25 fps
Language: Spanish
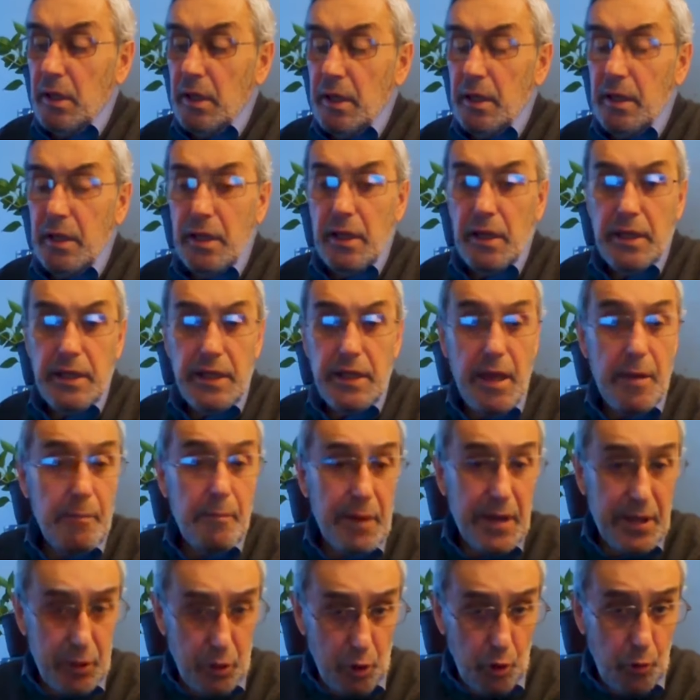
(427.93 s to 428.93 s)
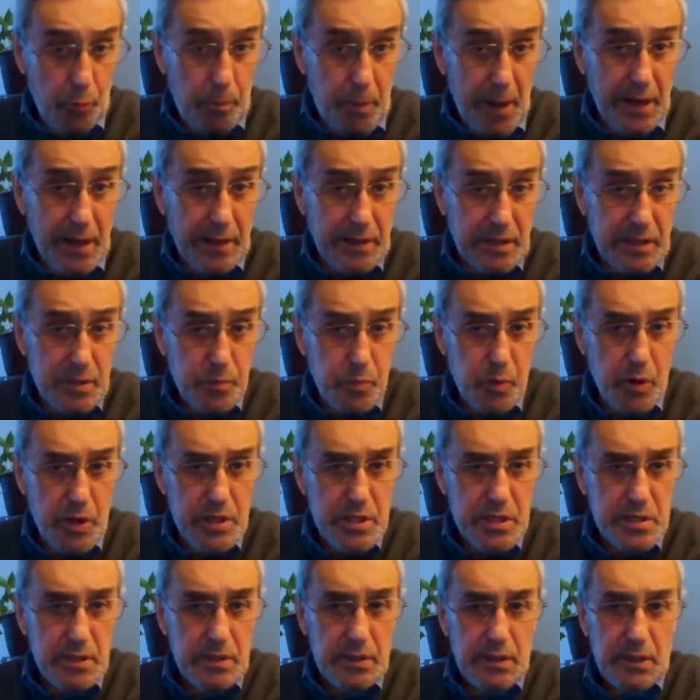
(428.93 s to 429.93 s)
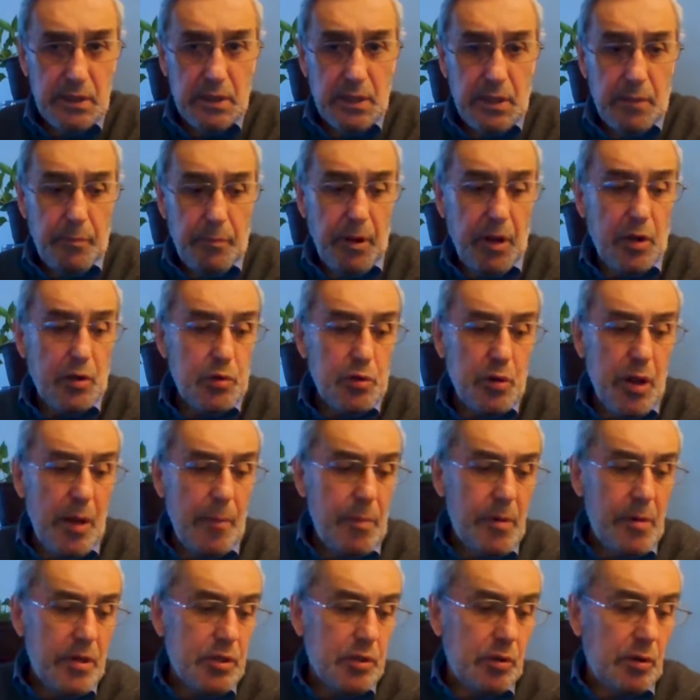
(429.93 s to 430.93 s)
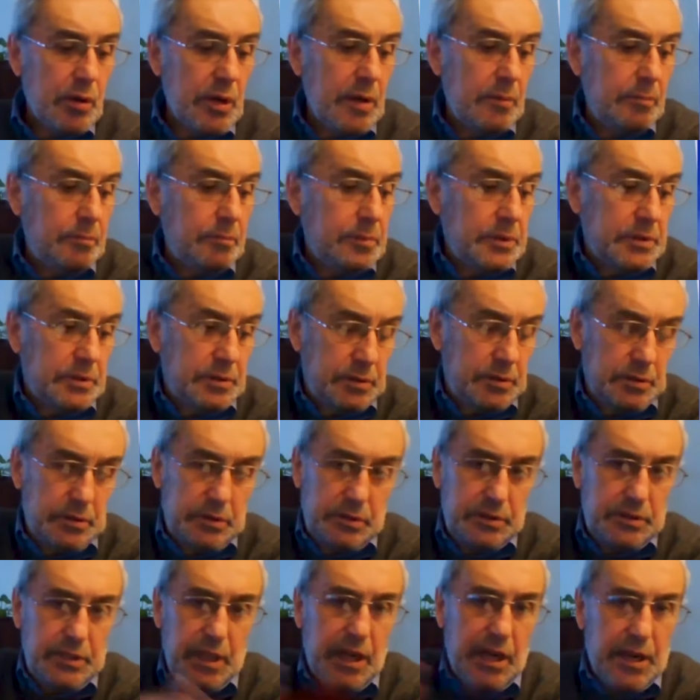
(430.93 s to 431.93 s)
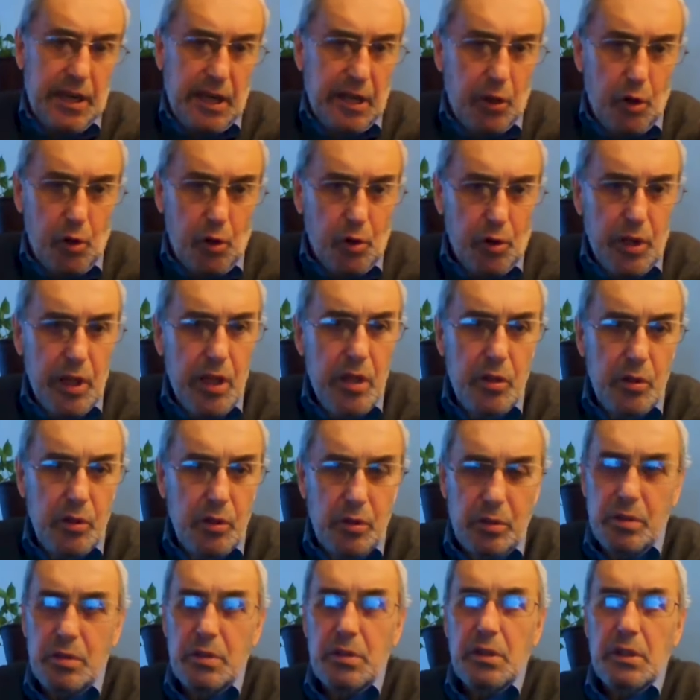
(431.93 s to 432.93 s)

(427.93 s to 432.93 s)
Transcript: eh, y en Valladolid después, pero es una persona pues, sin recorrido.